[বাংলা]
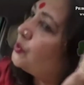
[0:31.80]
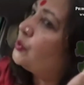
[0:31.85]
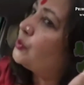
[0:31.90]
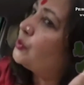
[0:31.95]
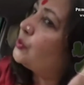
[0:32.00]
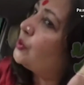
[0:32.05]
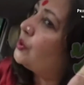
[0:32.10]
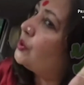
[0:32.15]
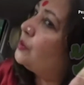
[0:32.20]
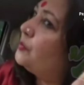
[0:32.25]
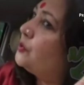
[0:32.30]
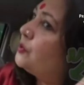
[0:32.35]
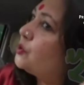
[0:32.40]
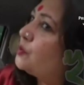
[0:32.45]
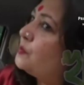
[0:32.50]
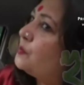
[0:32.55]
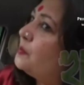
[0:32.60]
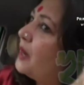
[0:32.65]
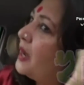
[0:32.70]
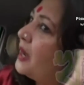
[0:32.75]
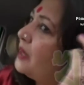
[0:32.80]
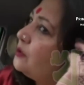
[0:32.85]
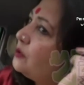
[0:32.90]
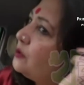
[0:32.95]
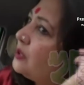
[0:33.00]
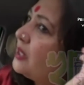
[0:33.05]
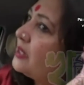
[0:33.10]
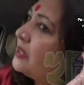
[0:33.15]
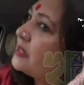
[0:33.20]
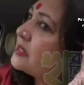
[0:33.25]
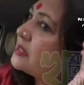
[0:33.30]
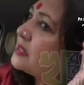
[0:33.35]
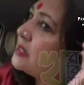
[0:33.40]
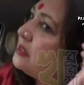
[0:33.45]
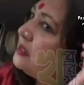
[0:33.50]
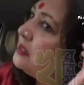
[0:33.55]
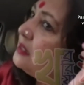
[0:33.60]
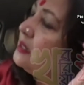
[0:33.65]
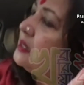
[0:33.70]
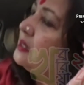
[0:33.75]
দর্শন করে ভীষণ ভালো
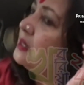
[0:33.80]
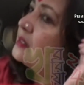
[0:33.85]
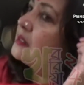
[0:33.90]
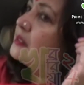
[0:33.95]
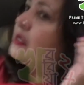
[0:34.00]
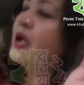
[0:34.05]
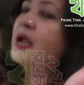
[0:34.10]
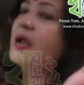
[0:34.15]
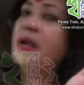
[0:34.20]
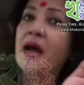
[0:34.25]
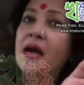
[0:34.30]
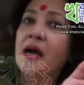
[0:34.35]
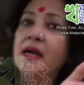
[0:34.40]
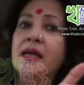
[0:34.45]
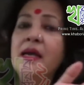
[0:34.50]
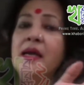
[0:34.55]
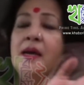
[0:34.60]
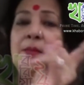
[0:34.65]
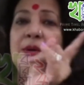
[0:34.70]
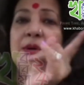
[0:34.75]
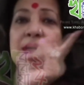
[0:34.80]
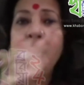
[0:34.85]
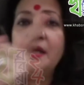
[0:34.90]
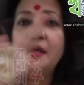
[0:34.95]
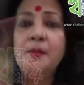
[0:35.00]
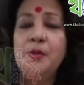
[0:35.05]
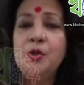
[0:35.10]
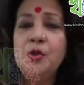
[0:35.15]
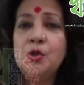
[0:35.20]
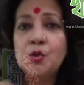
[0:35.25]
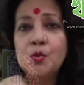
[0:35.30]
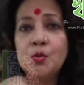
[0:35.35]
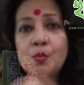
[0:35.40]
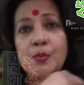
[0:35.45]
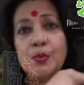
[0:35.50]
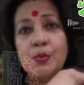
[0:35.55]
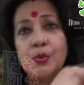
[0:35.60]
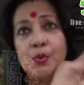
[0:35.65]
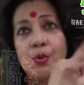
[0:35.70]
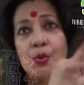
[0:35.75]
লাগছে তার আগে আমাকে
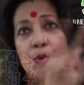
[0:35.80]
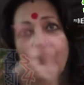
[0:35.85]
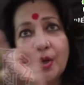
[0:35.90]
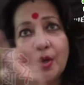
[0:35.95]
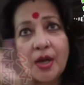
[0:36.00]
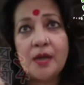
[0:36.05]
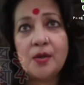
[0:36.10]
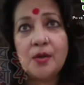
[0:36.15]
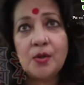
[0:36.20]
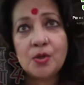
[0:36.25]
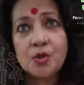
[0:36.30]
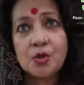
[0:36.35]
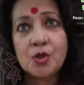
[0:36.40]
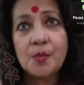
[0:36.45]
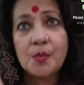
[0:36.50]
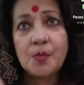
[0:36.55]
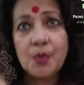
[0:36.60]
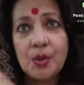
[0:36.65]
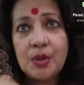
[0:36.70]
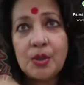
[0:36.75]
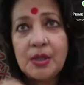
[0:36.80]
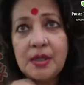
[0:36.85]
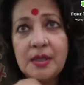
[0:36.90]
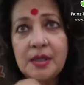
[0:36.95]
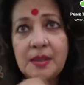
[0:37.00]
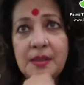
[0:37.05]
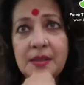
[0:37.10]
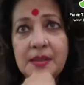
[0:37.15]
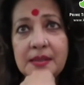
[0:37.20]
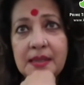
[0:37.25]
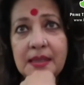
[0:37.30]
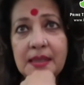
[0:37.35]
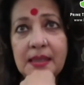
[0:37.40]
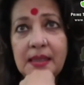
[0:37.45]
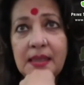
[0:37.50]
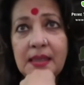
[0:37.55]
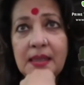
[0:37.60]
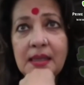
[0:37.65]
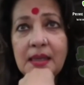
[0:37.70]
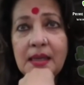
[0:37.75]
বিষ্ণুপুর ঘোরালো সব
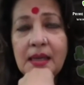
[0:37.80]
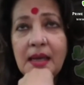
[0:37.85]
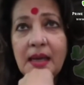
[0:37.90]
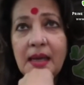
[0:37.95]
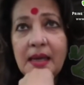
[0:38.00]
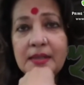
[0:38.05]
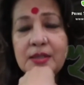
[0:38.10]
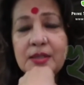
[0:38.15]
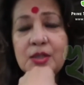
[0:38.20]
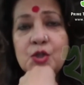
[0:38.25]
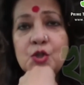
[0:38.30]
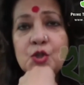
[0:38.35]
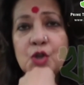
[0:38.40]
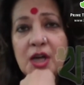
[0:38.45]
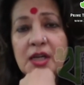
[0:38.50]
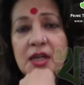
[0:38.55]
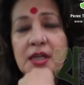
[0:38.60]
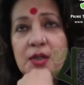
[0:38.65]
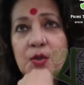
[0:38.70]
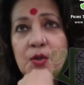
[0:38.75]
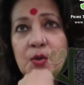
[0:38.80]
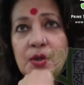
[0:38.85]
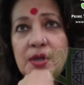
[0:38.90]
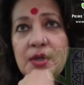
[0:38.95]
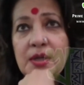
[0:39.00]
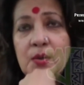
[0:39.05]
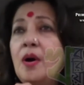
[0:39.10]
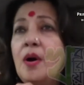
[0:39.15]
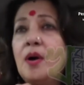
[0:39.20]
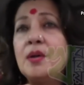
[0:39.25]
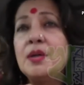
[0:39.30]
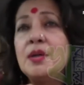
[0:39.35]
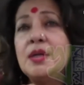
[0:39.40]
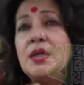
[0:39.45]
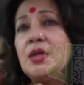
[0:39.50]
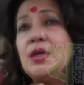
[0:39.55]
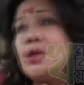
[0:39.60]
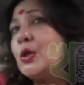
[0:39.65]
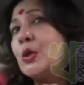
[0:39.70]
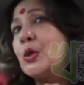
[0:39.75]
গভীরতে একটা ট্রাকে করে
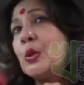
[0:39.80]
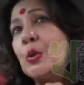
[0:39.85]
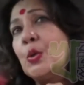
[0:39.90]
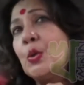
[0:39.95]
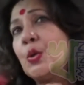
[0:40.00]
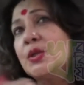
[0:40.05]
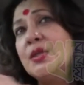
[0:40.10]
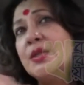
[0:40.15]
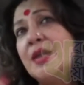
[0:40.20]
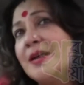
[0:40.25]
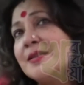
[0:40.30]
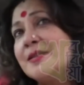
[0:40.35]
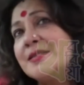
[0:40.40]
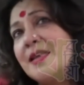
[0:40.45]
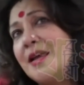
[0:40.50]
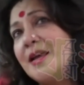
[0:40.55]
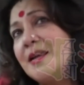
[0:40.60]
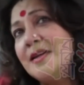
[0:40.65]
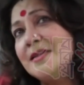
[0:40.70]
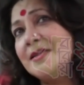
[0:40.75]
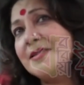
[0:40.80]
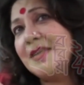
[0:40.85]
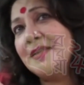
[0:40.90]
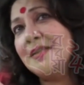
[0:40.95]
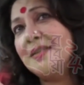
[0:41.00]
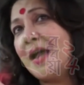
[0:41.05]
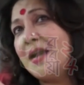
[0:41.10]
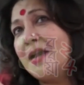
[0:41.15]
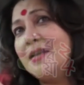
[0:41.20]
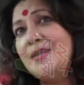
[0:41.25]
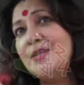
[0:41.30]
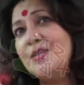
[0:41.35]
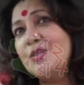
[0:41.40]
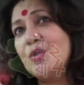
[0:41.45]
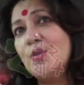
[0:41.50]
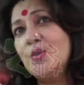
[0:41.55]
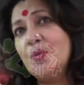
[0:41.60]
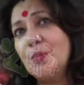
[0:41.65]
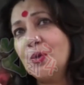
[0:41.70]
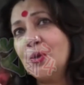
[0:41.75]
অনেক লোক রাস্তায় রাস্তায়
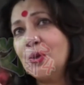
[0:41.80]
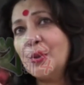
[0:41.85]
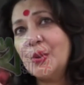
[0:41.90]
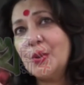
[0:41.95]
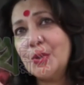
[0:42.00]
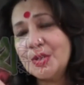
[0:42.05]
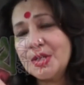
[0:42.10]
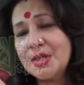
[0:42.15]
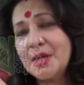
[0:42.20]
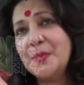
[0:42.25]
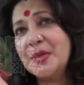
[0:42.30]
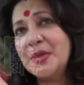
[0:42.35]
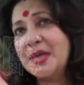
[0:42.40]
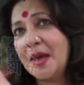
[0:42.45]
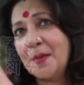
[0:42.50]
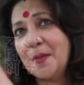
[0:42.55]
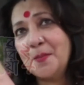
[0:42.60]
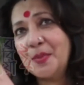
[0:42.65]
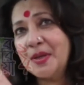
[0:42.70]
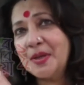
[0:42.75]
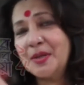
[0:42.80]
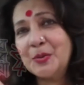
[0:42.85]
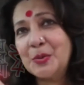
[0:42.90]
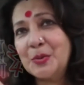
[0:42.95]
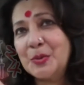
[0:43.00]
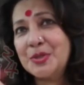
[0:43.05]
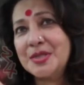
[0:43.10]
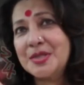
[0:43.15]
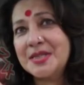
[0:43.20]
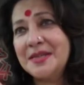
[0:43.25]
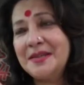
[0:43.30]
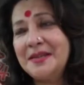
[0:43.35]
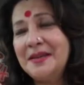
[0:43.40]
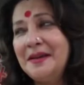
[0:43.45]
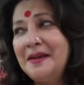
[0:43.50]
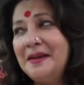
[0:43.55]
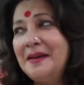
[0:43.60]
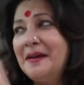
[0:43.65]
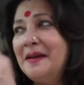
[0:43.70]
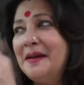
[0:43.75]
দাঁড়িয়েছিল বললো যে আমি ক্যাম্পেইন করছি
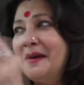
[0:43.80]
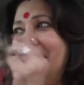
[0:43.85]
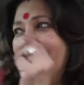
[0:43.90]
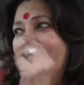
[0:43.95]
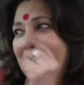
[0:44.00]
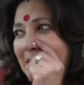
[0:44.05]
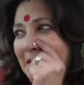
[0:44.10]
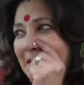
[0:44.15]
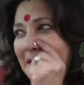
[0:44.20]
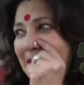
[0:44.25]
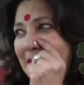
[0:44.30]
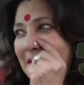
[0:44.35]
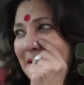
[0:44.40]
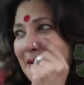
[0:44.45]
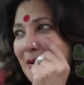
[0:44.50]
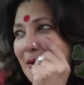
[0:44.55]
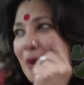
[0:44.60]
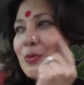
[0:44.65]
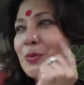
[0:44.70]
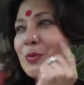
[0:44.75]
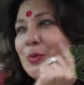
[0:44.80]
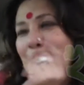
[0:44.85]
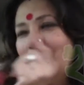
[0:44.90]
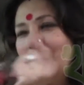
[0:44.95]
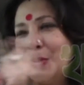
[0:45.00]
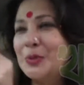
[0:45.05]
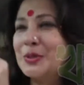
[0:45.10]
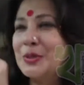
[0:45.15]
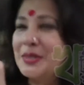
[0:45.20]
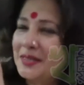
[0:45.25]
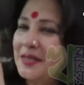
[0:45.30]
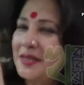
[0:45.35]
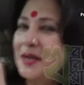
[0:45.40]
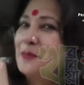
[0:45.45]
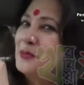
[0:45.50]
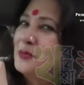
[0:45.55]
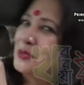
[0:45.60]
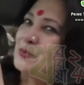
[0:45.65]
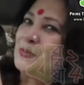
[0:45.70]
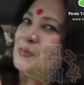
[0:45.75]
অত লোক
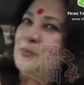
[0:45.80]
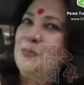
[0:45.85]
থেকে আমার